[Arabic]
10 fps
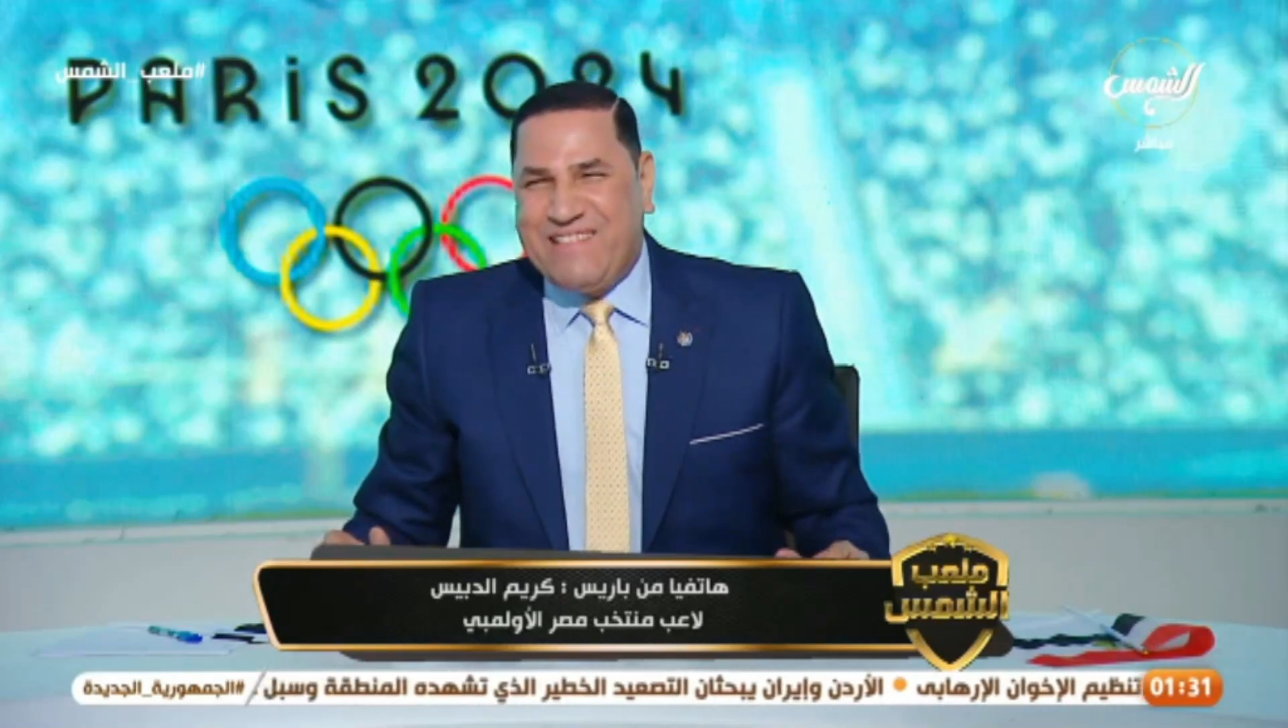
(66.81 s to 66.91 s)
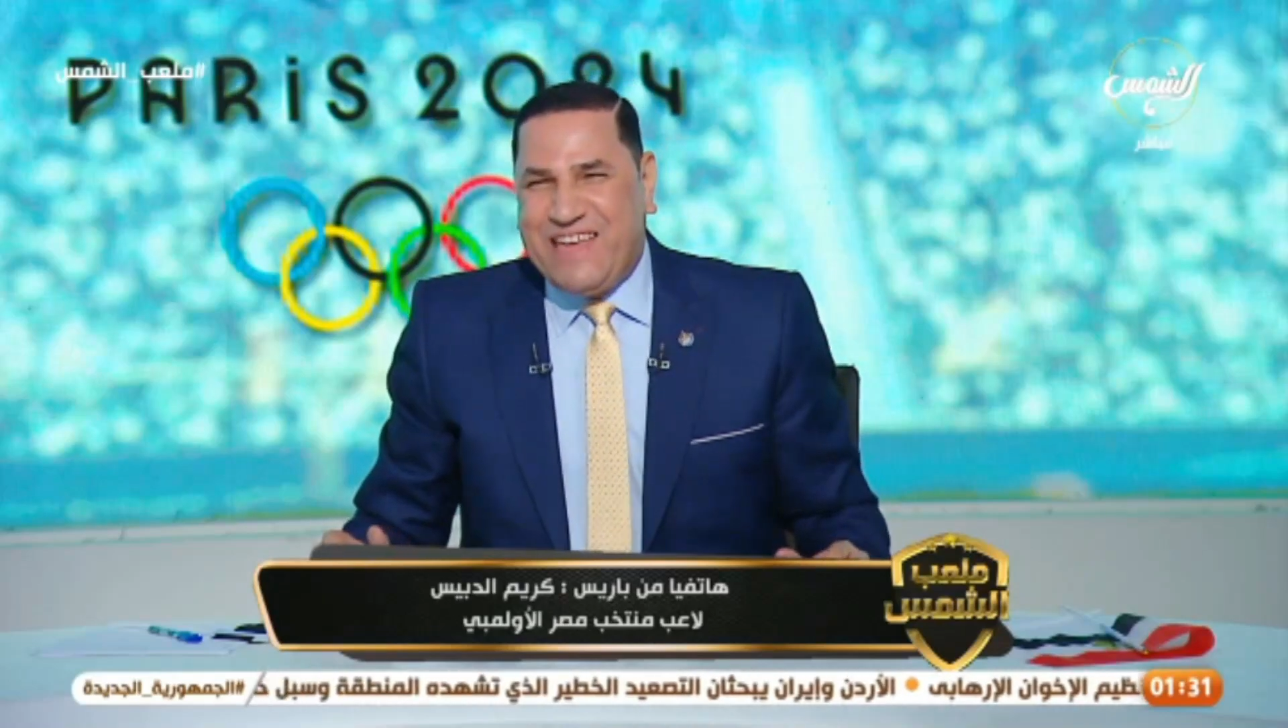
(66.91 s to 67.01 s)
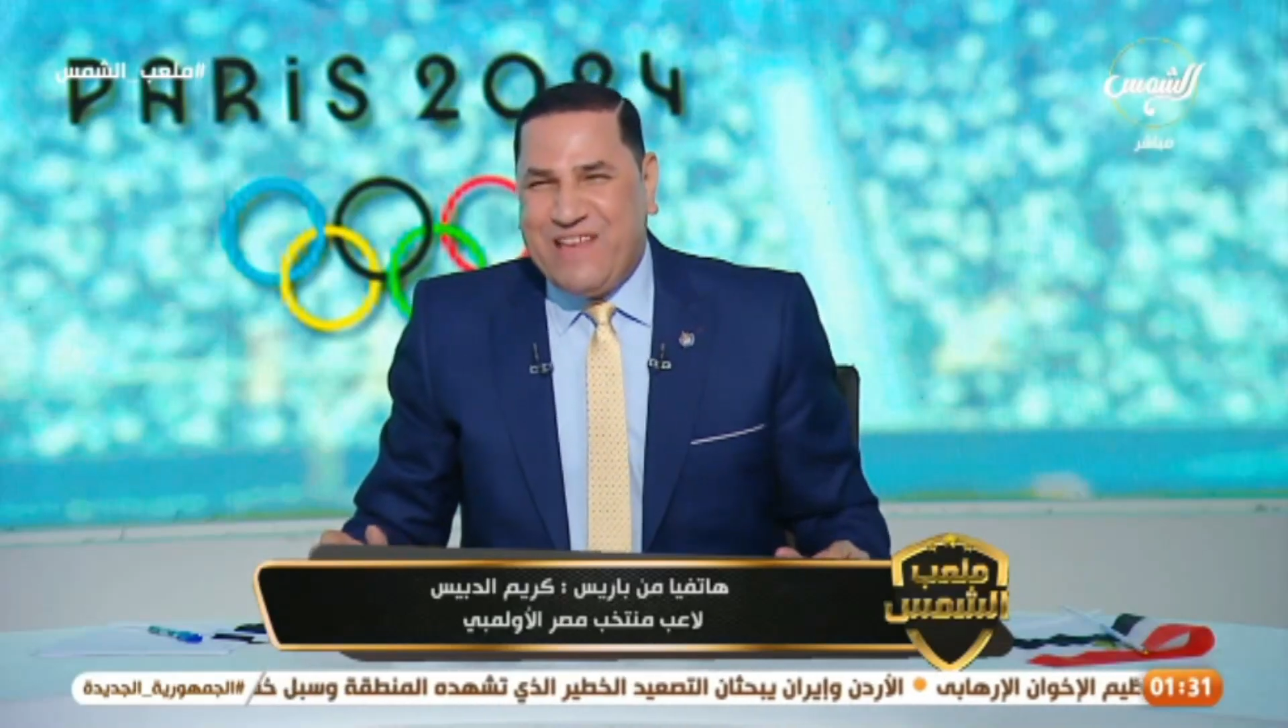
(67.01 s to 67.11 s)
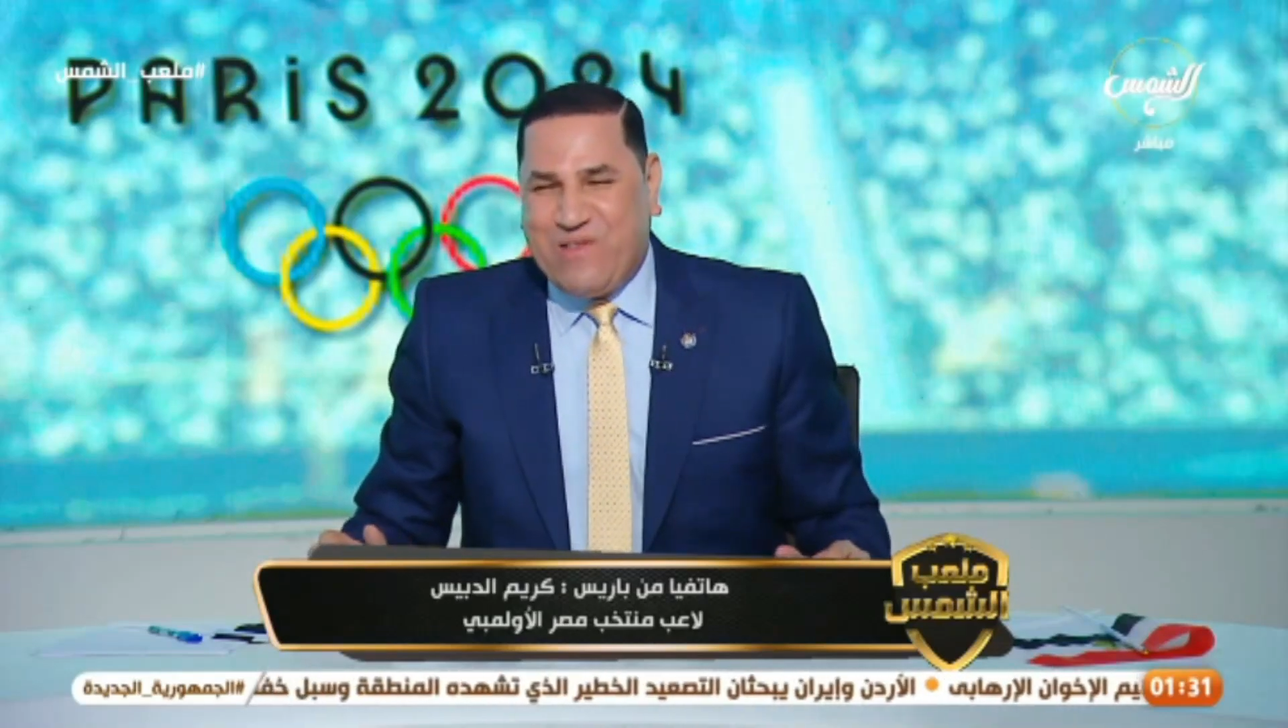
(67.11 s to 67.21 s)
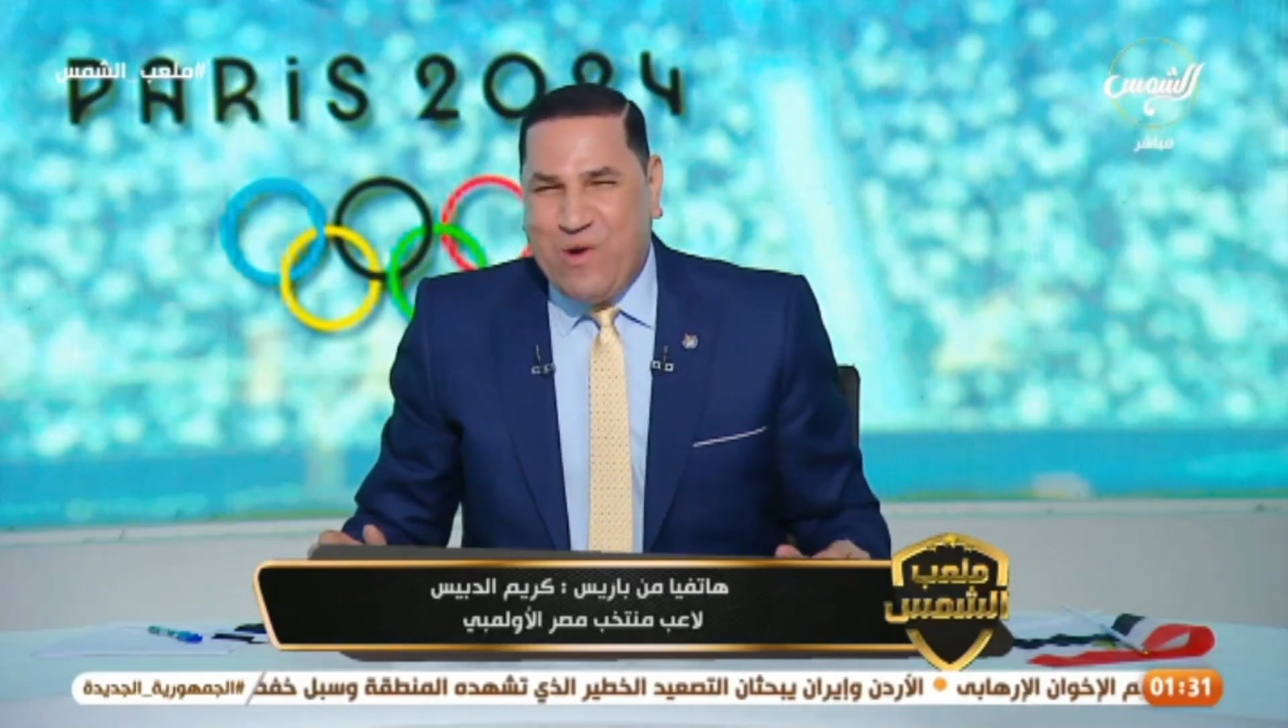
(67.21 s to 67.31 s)

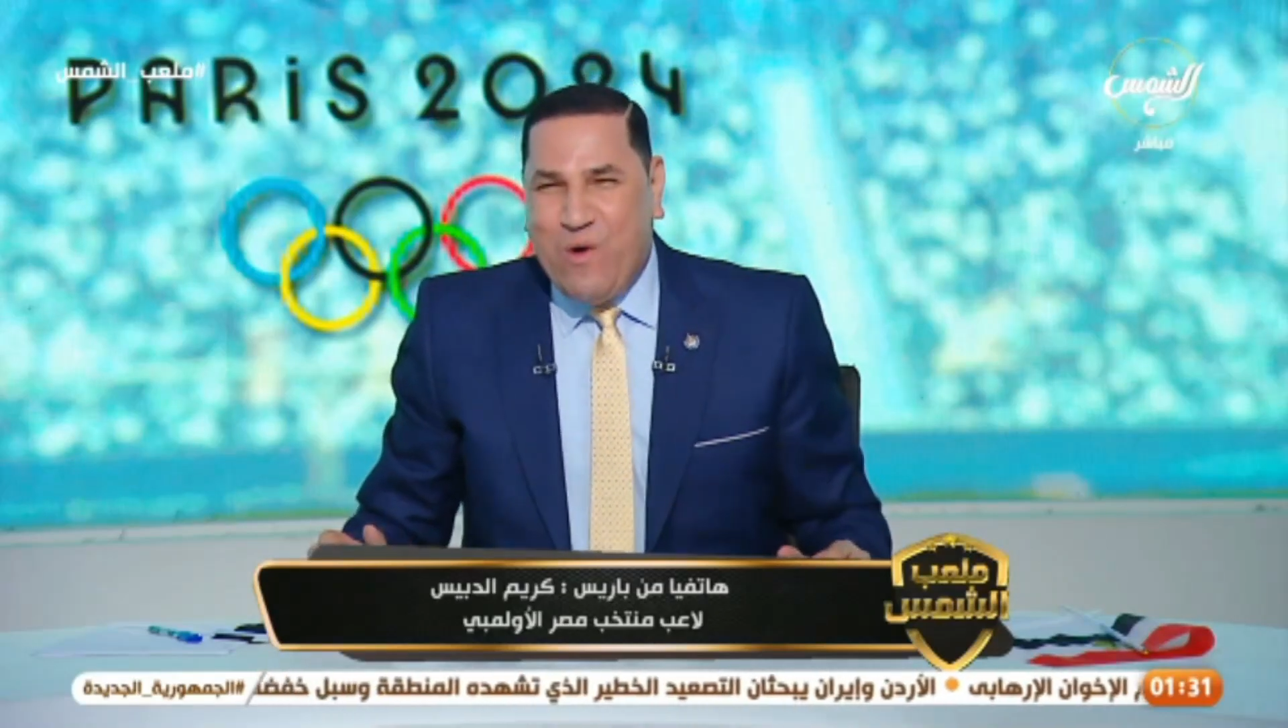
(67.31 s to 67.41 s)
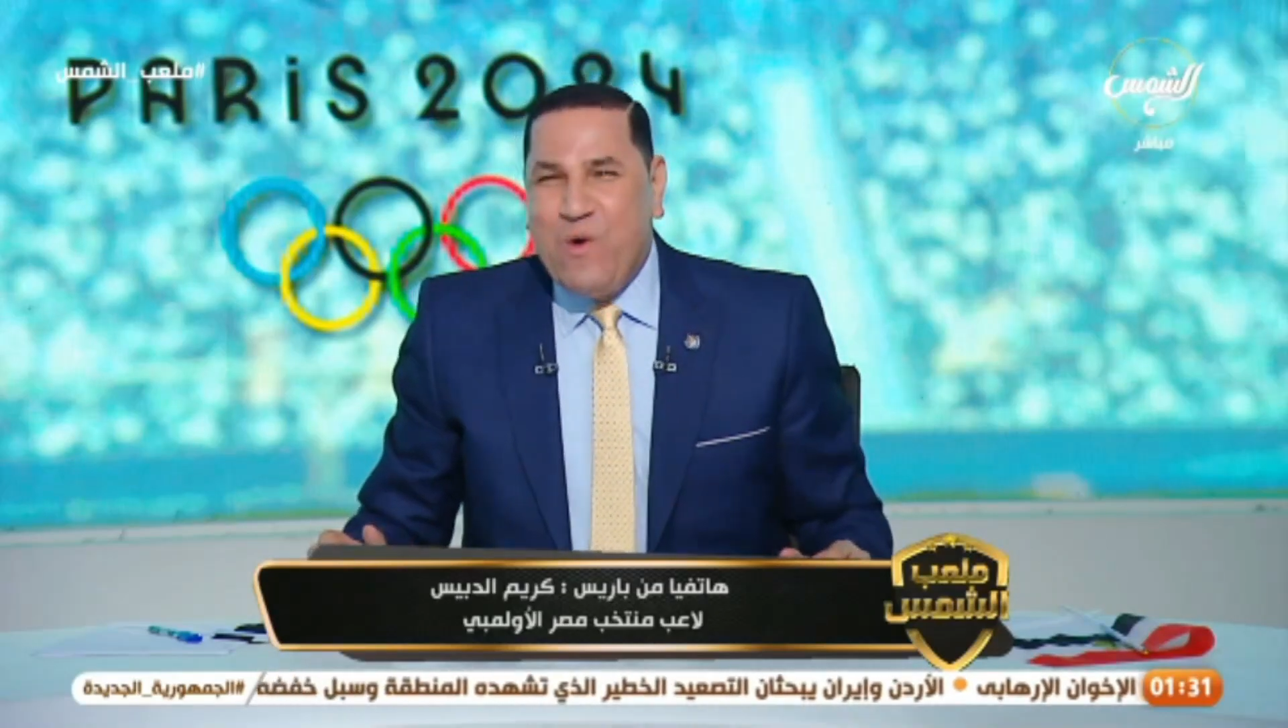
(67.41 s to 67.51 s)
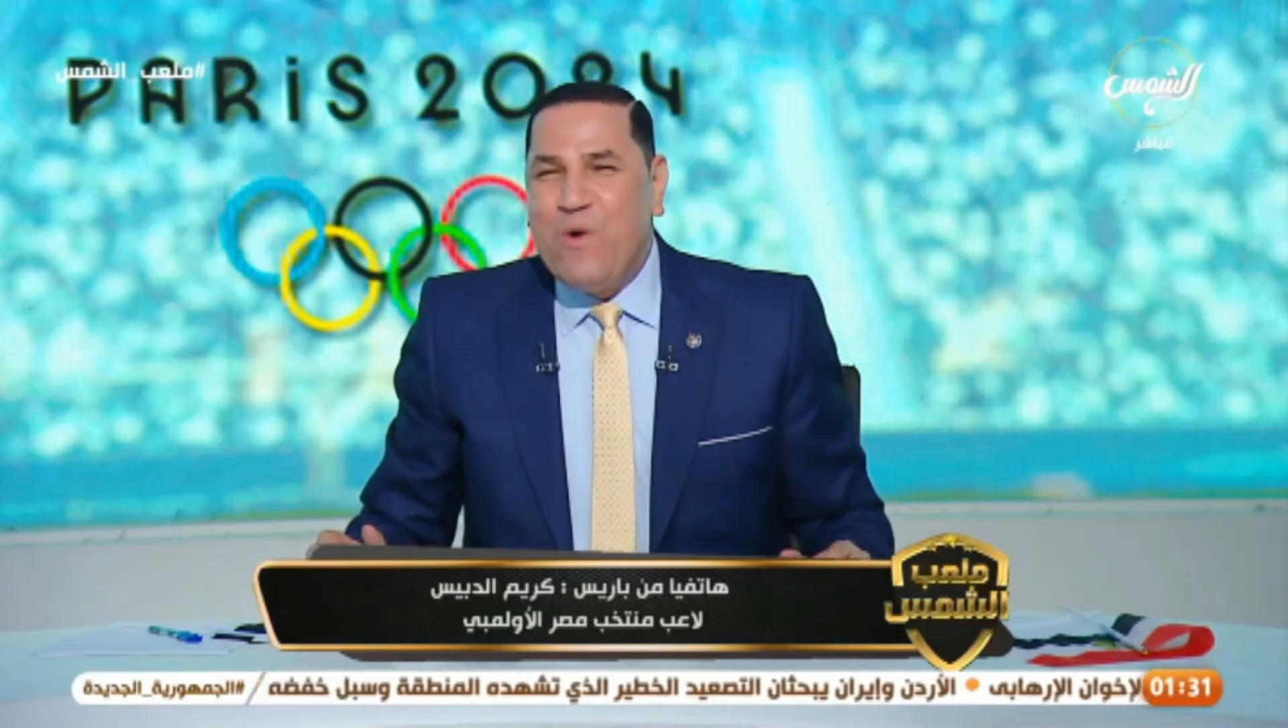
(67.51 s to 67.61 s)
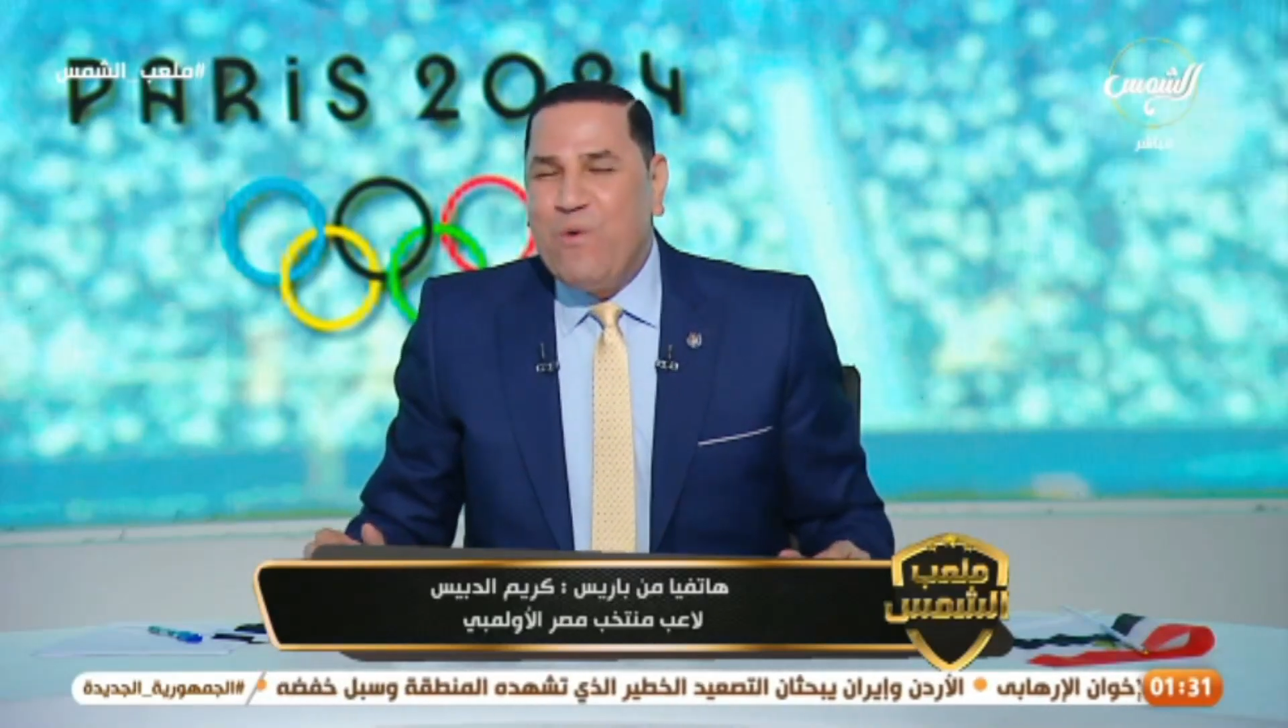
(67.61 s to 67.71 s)
زيزو